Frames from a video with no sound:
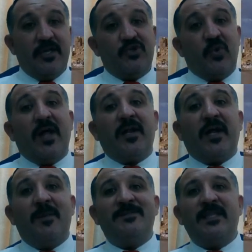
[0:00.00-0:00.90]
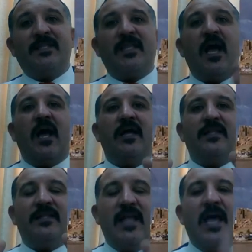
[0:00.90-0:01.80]
سؤال رقم سته
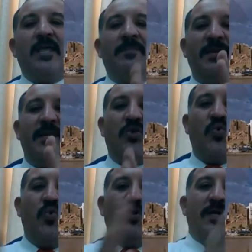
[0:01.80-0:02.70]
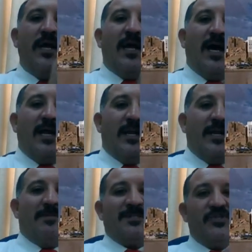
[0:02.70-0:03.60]
دائما يكون على
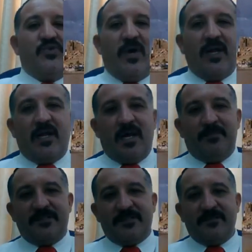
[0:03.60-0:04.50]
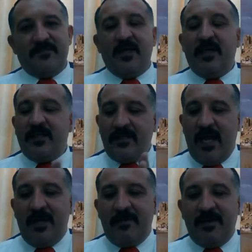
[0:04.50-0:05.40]
نمط السؤال الخامس.
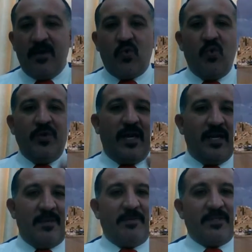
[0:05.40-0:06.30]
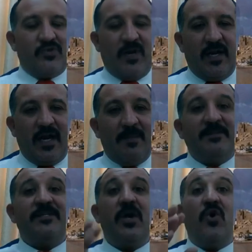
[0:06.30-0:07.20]
دائما يكون على نمط السؤال
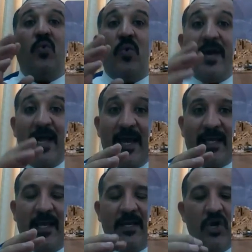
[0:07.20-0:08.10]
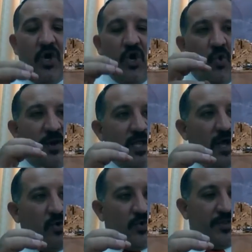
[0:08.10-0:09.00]
الخامس ولكن هو
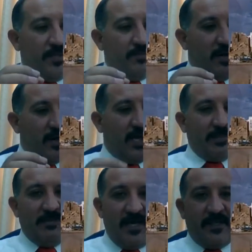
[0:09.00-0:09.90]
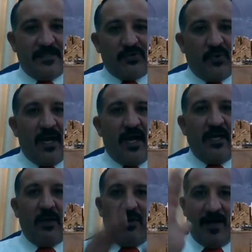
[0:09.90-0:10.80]
ياخذ عبارات من هذا السؤال
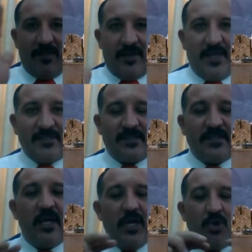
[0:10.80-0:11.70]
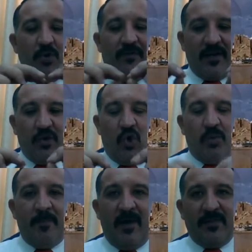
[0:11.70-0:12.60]
وهذا النص يفرغه
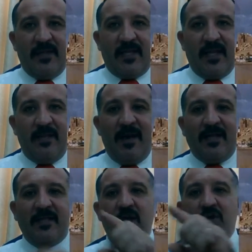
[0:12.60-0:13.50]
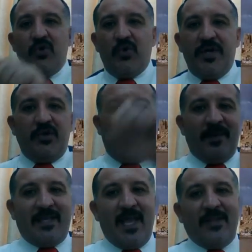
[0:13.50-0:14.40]
من بعض الكلمات يريد
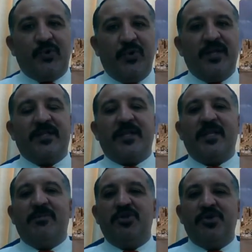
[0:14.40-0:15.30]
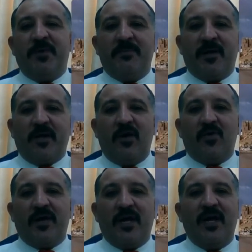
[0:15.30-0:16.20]
منك ان تعيد ترتيب الجمل مره
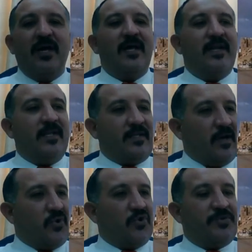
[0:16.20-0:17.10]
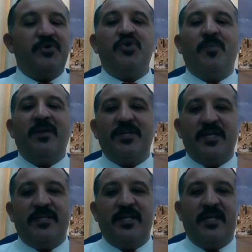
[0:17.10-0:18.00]
اخرى لتخرج بجمله
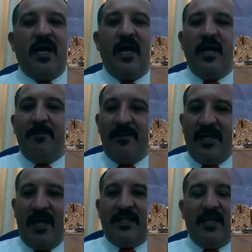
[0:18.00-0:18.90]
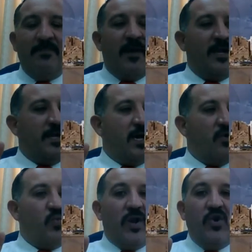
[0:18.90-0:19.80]
جديده من حيث المعنى
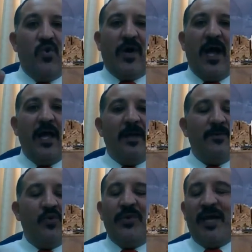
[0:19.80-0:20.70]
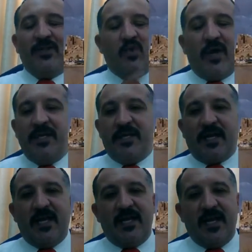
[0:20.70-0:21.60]
واللغه دون ان تغير
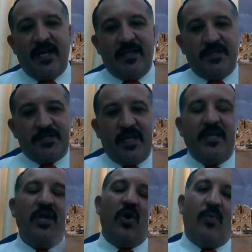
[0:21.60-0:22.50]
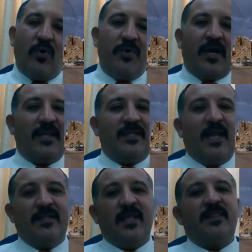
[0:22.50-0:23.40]
عليها اي شيء وكنا قد
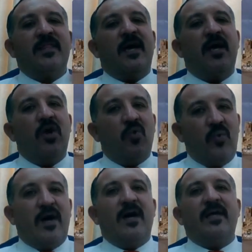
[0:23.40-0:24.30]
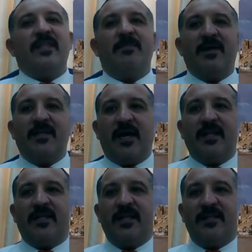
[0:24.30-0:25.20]
تحدثنا واذا ما
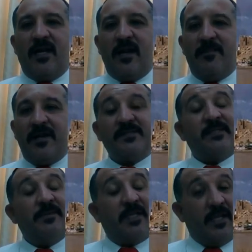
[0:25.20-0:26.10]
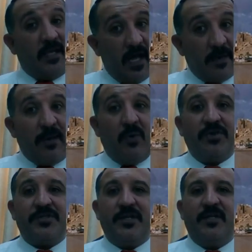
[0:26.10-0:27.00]
دخلت انت الى المنصه بتاريخ
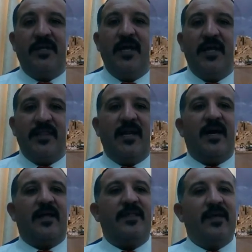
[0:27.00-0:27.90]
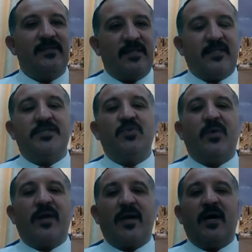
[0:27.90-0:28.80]
24 3 ستجد
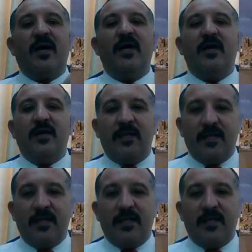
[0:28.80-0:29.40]
ورقه